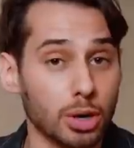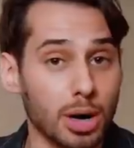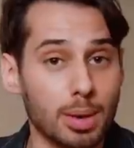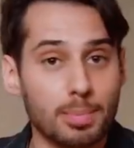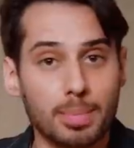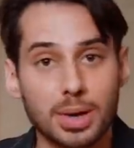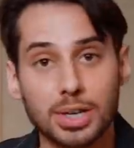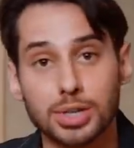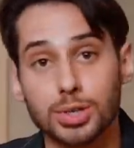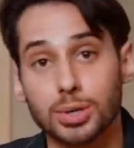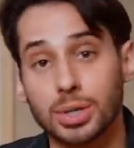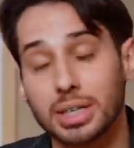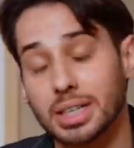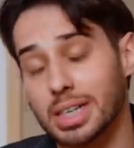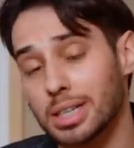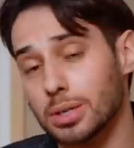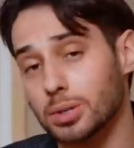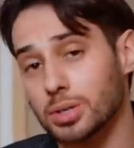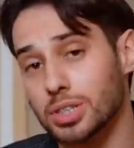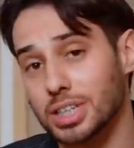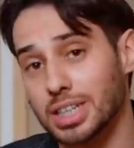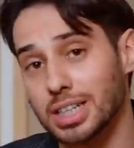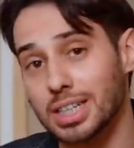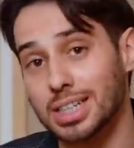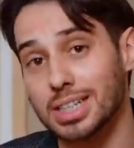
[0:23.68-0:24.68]
la majorité de
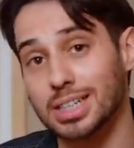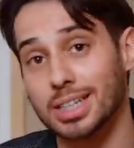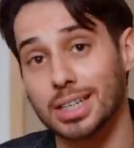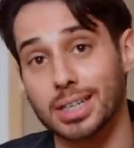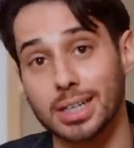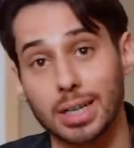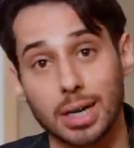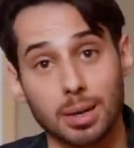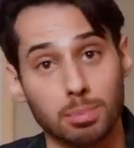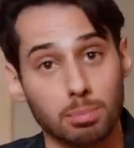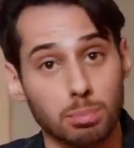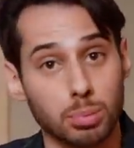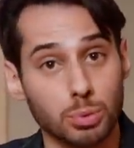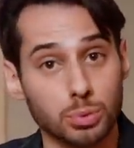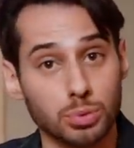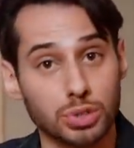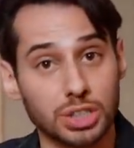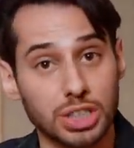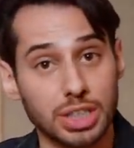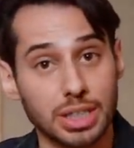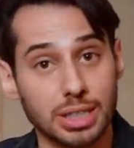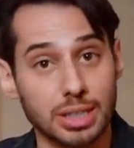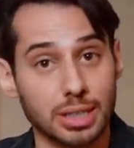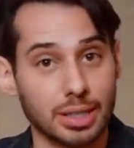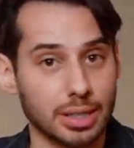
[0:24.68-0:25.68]
ce qui distingue un bon
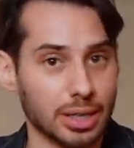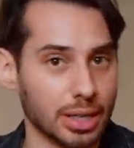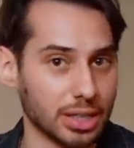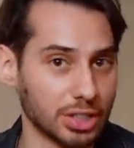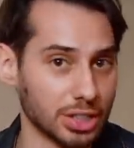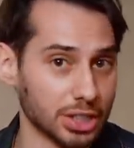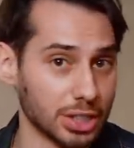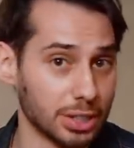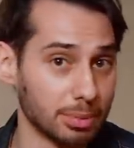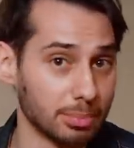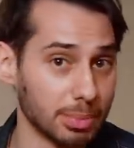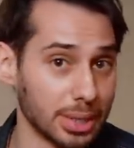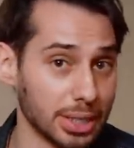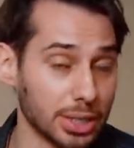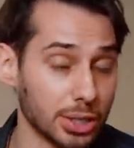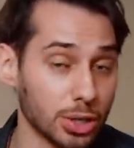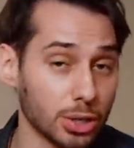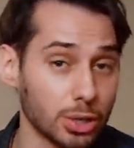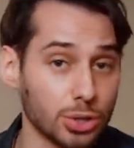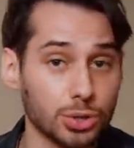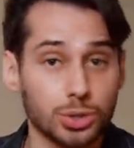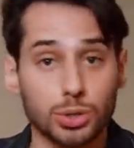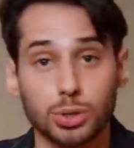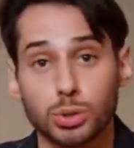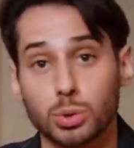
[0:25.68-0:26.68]
jean d'un jean
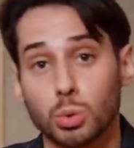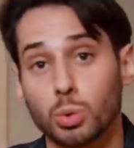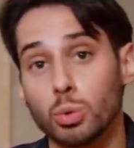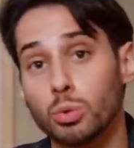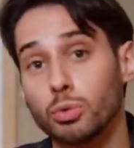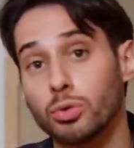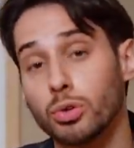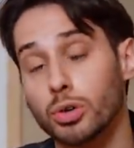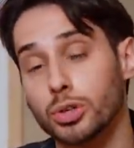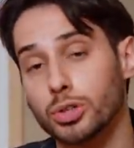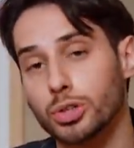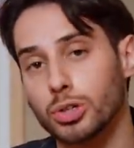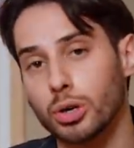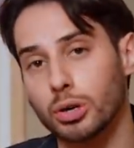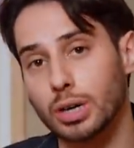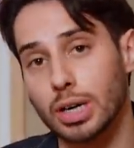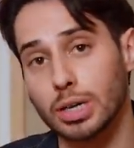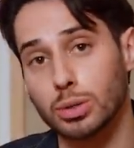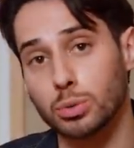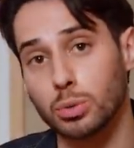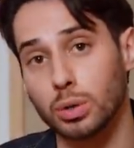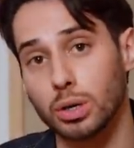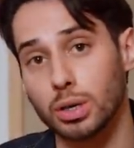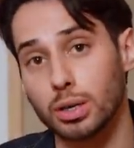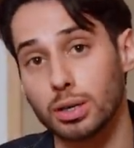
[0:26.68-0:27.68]
médiocre se trouve dans la
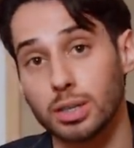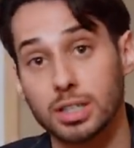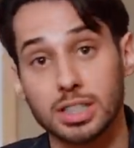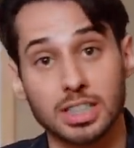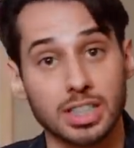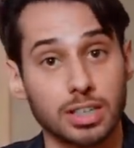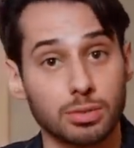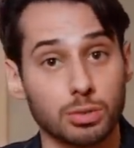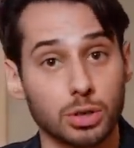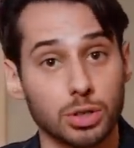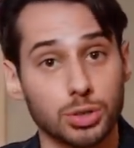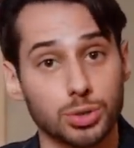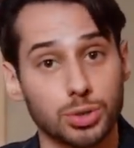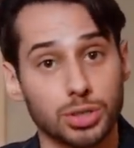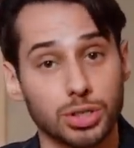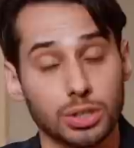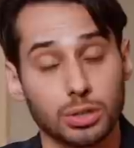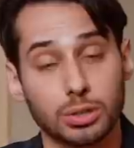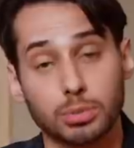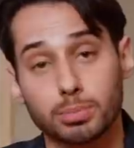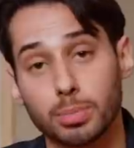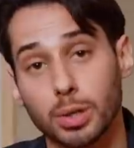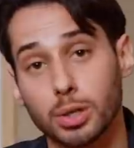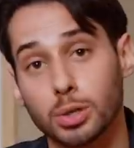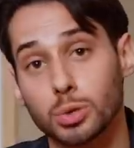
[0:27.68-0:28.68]
toile. Savoir choisir
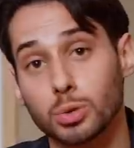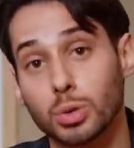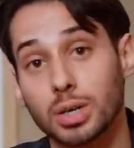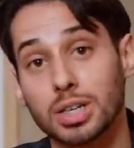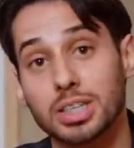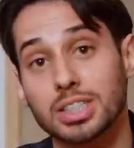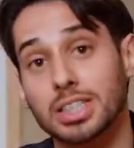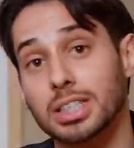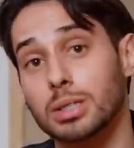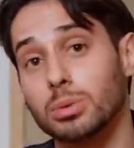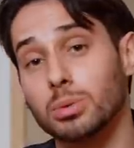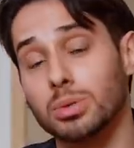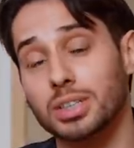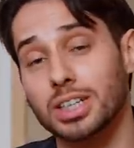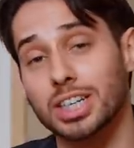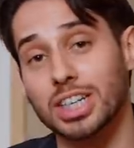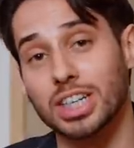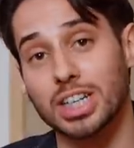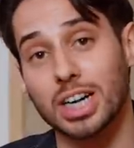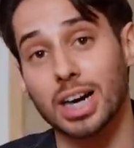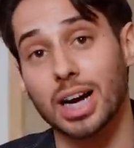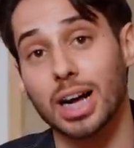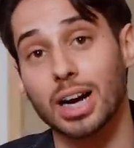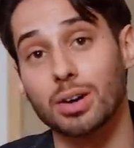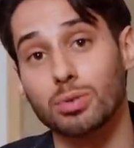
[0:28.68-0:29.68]
une bonne toile, c'est donc
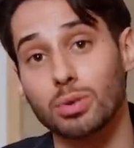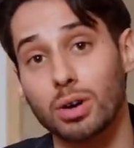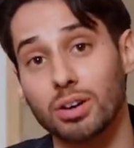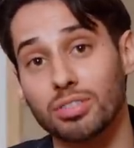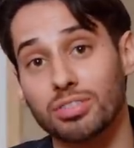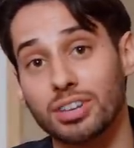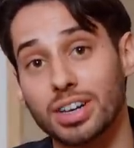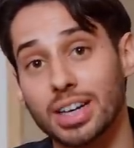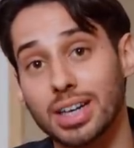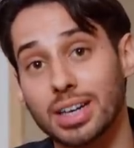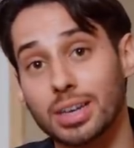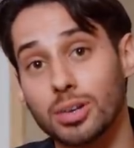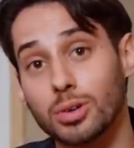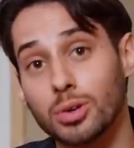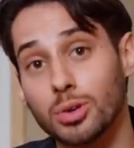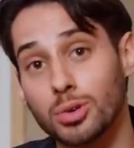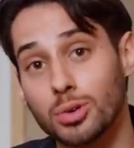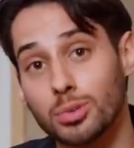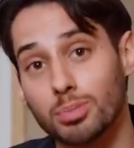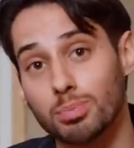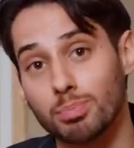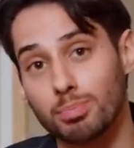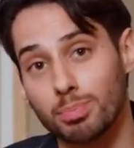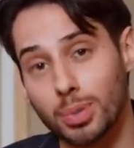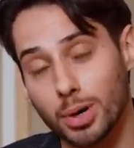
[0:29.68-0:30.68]
déjà avoir fait
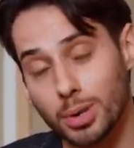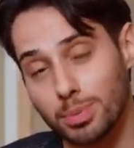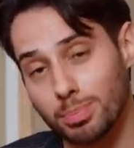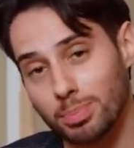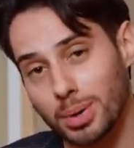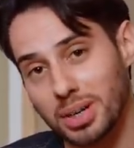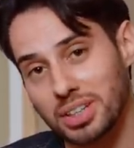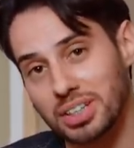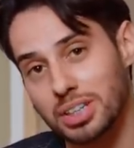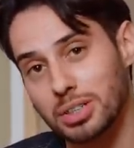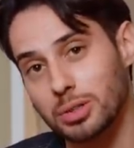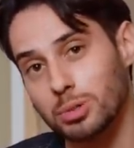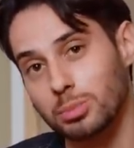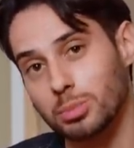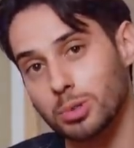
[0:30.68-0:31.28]
une bonne partie du